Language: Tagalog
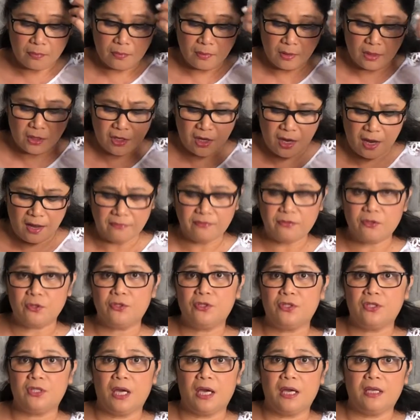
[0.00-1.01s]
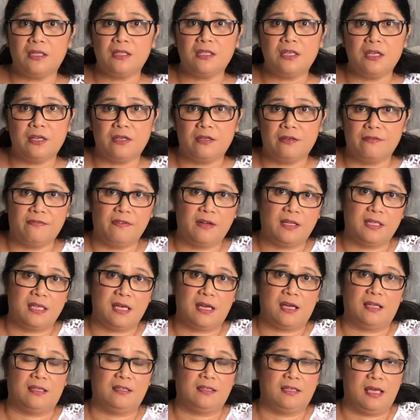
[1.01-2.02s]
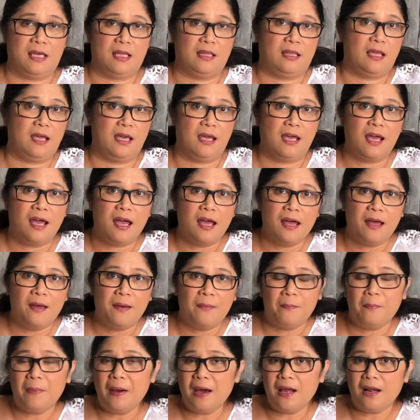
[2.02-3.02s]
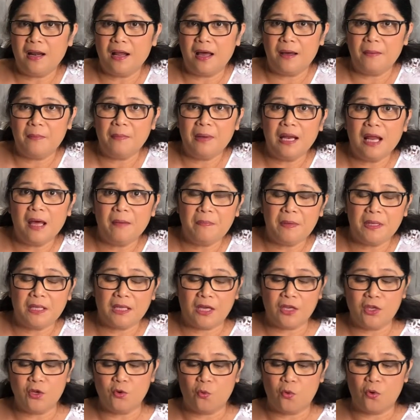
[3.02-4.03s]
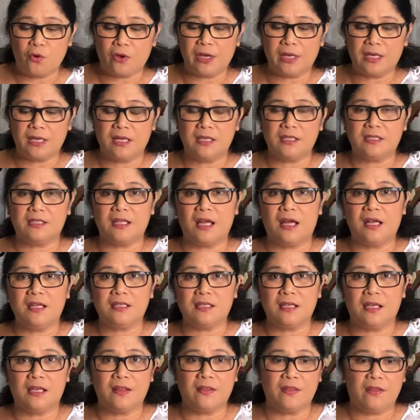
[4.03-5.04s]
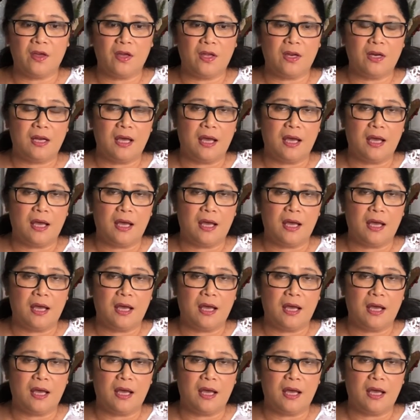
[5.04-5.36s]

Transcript: you have to stay near the Vatican City. Para malapit kayo, walking distance and then